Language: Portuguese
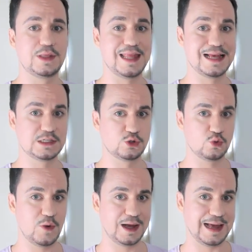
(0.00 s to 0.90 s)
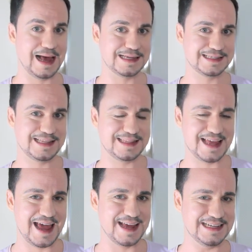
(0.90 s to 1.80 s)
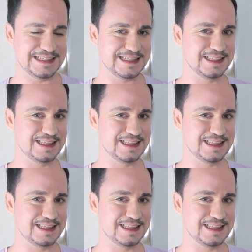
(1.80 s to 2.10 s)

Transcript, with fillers: na sua casa 10.